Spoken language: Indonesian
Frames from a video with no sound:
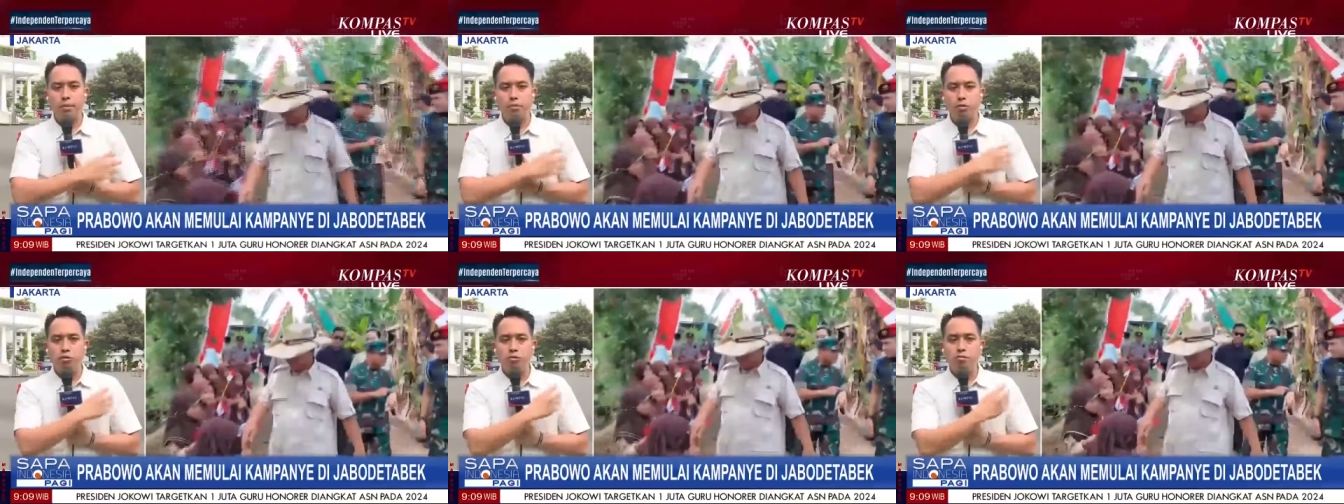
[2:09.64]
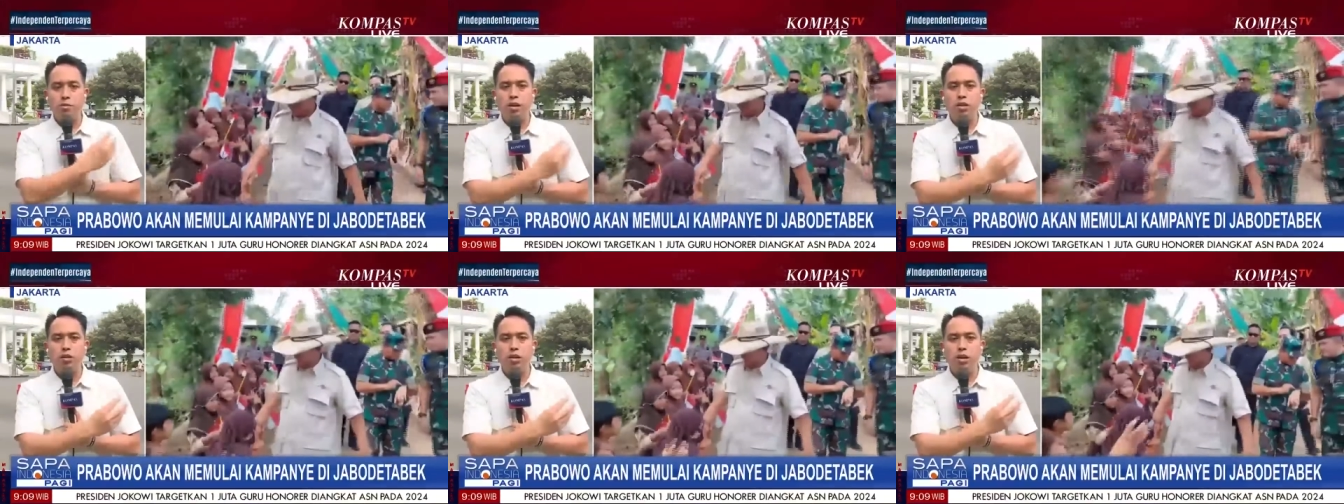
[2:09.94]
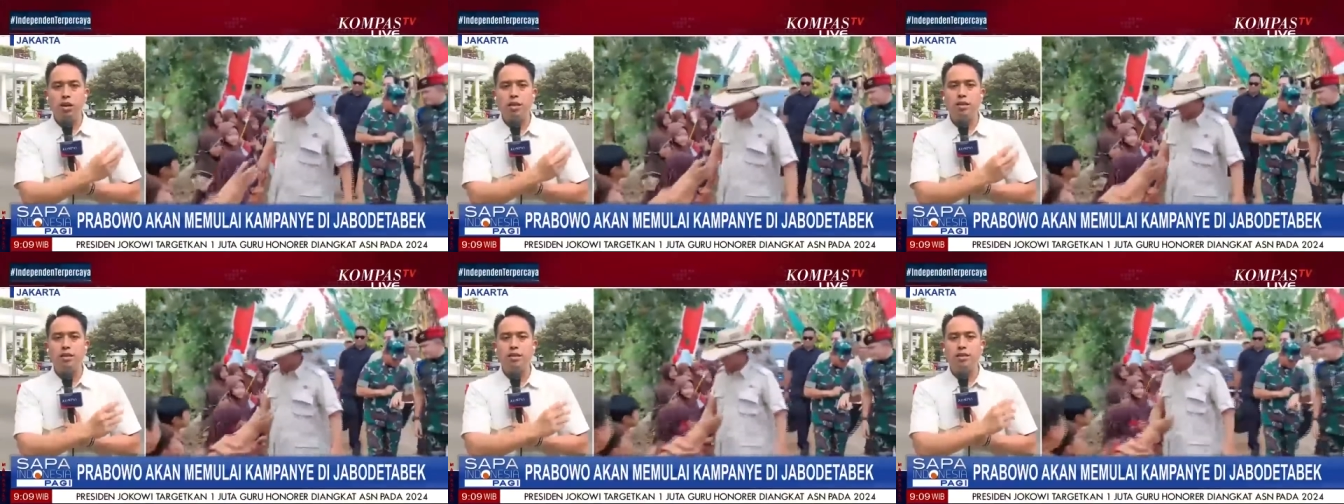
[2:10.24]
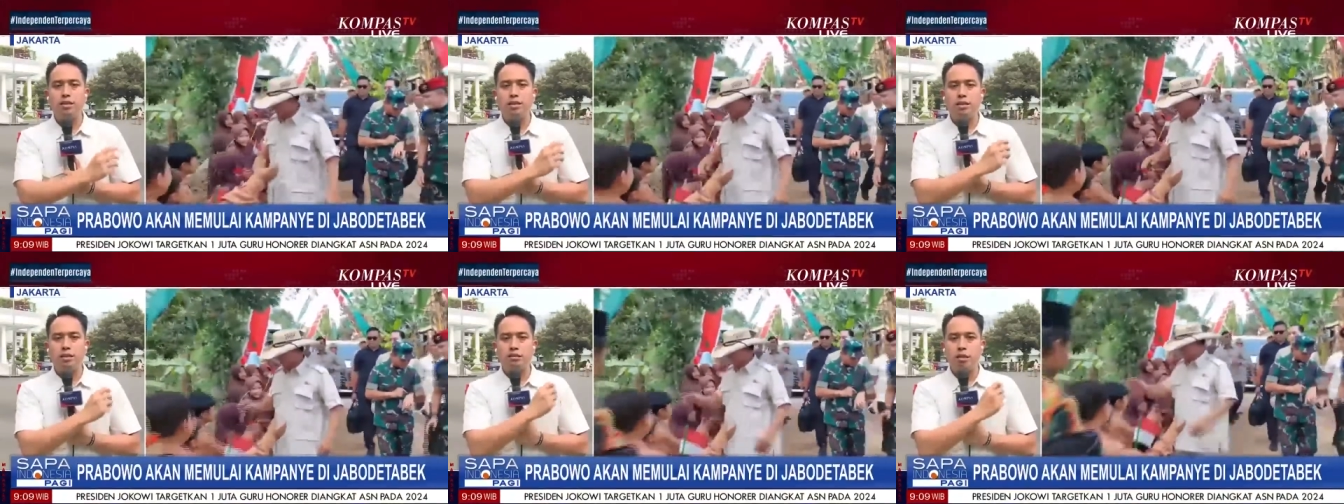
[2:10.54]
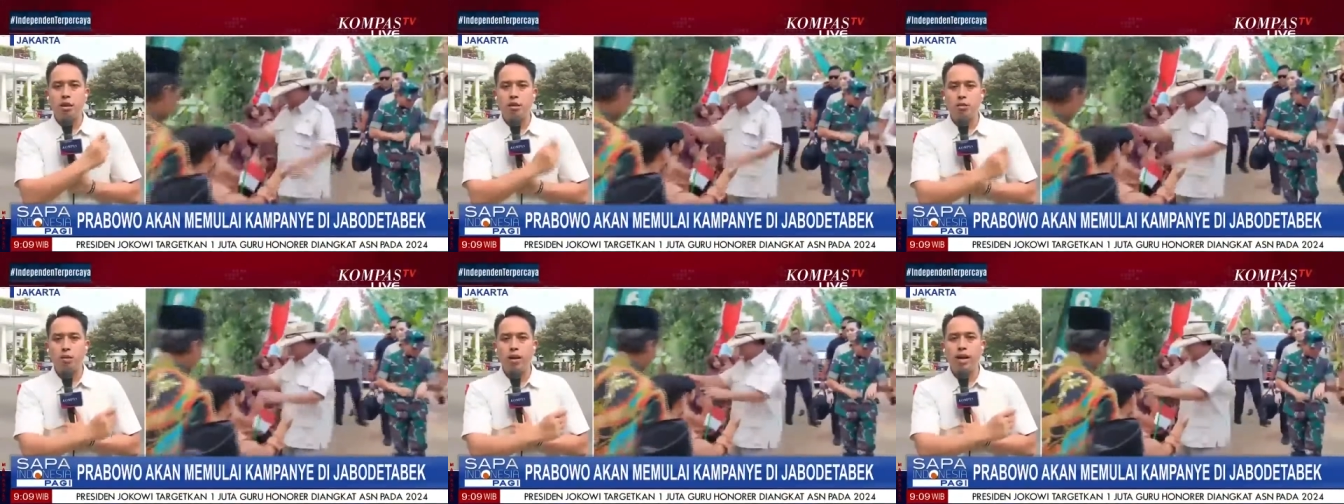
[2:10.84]
Prabowo Subianto adalah ter
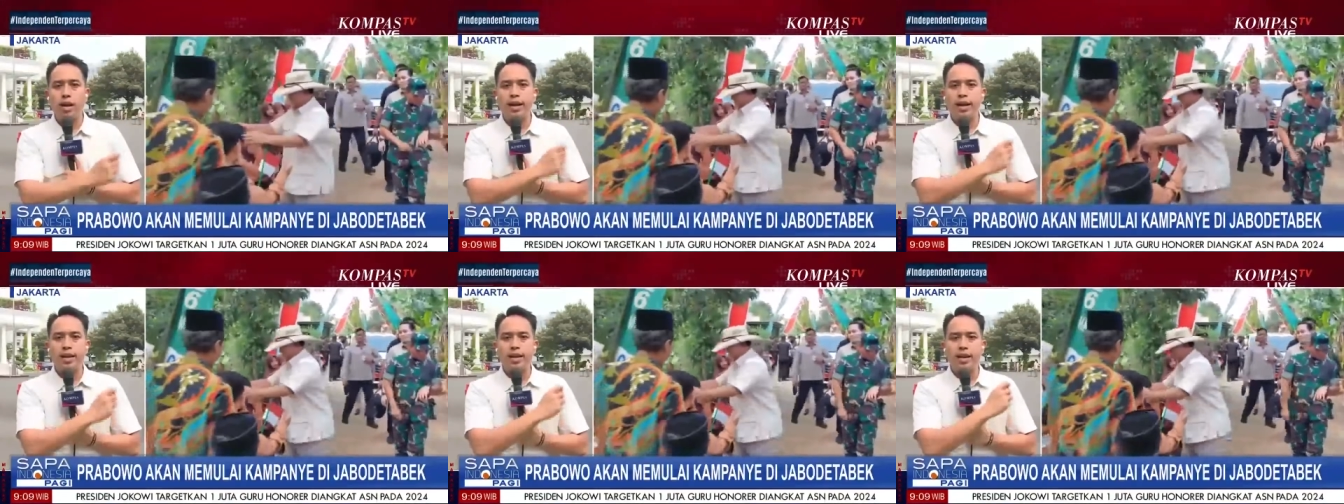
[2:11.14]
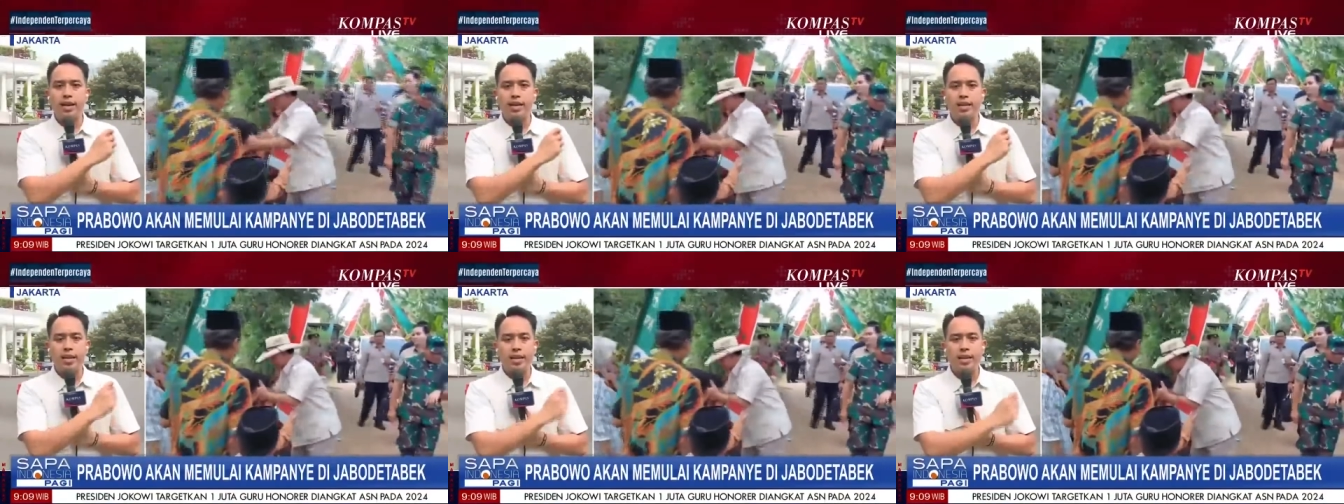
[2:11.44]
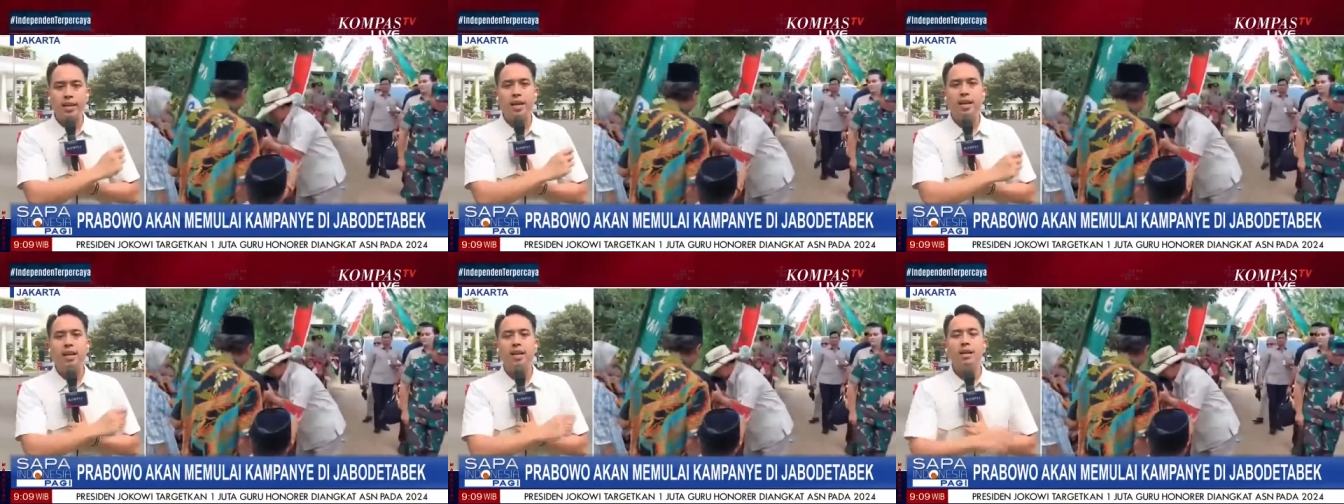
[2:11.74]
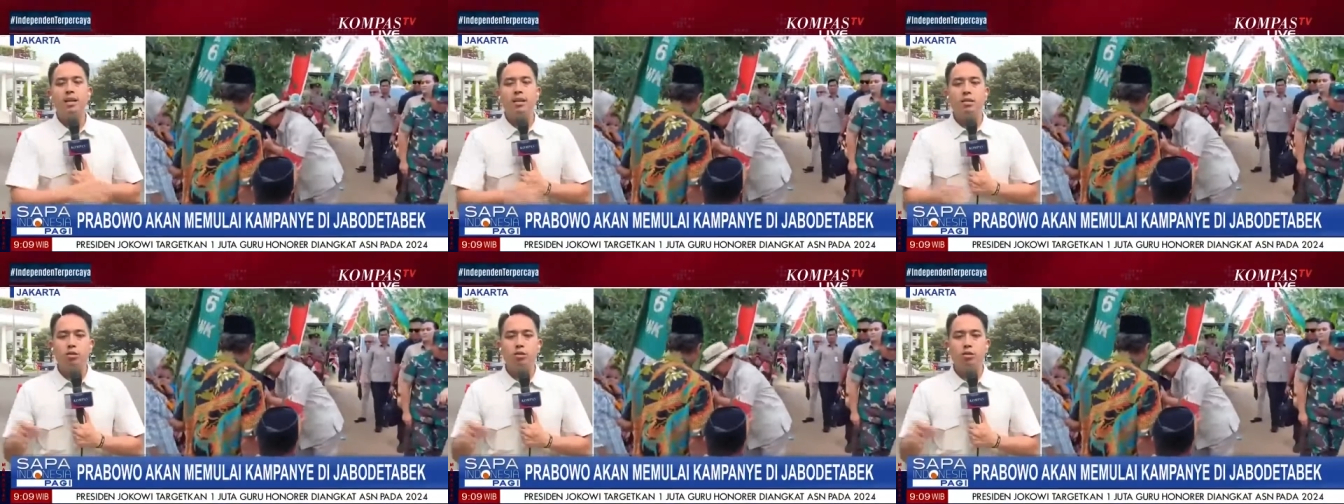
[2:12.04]
terjadwal agenda internal